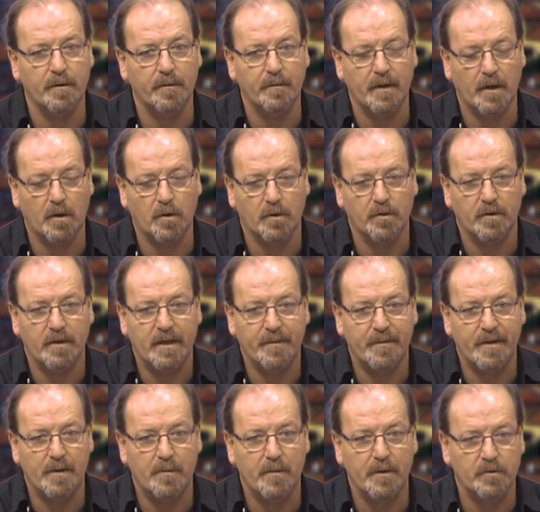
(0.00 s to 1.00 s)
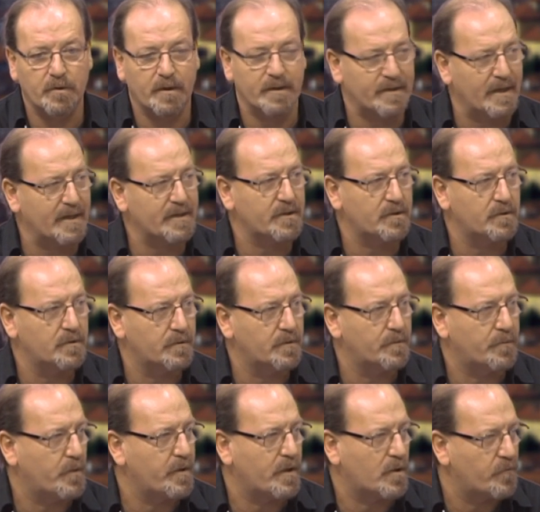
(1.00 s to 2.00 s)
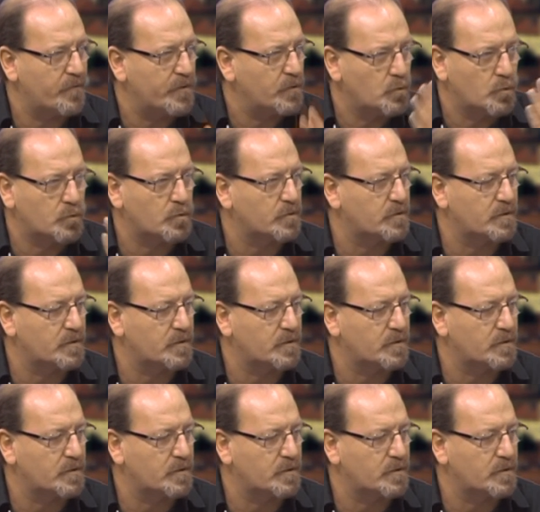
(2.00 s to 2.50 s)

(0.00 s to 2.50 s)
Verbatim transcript: Mi ricordo i libri del momento catartico poi hanno venduto